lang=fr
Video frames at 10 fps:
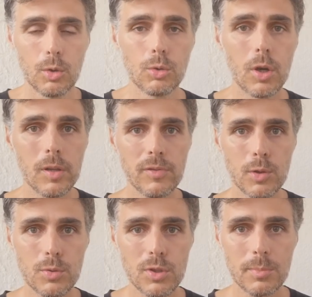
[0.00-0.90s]
Donc dans les
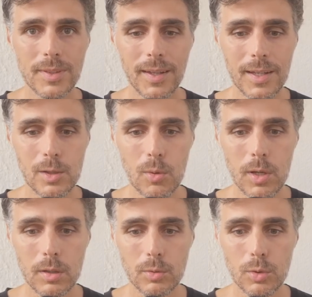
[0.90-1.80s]
faits, nous sommes très
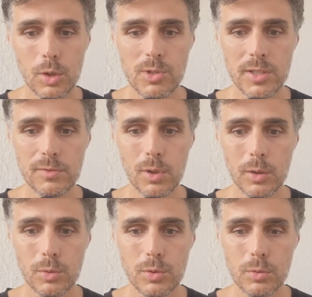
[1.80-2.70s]
loin de l'objectif de
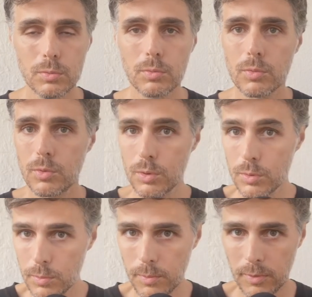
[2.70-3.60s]
réduction
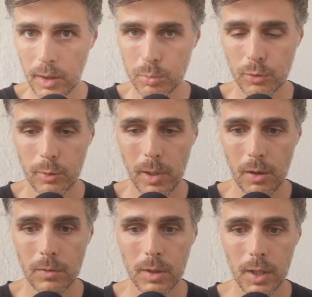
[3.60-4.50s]
de 5%
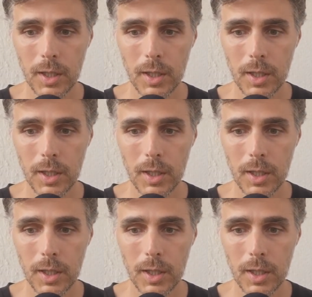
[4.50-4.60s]
par an.